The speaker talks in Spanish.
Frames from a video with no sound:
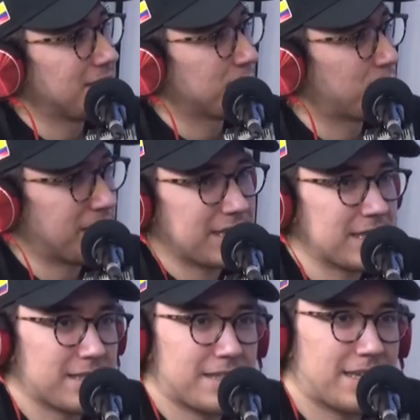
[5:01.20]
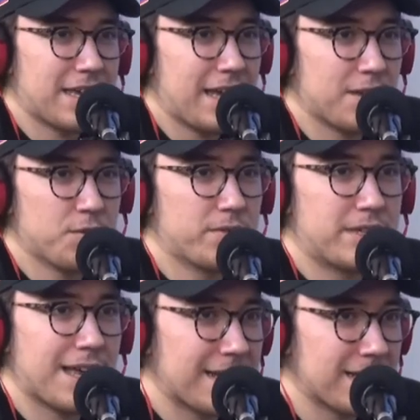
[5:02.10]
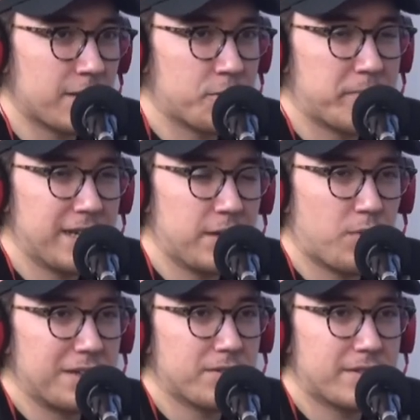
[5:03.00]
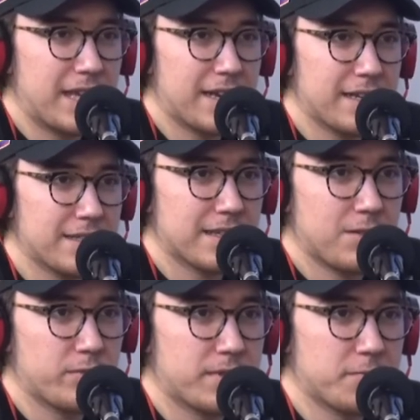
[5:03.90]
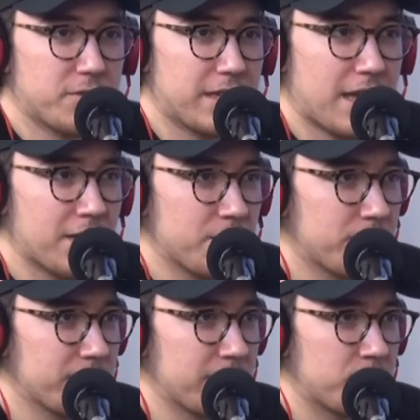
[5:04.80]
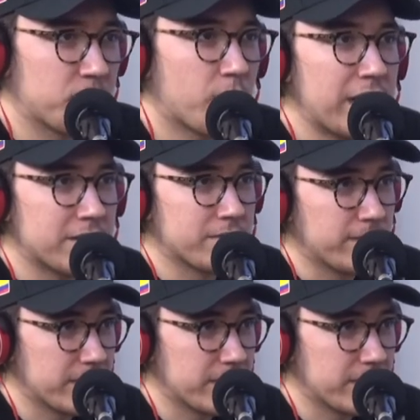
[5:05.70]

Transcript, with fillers: Porque eh, es que ellos ganan la Europa League. ¿Cuántos tienen los últimos 10 años, Guti? Como cuatro.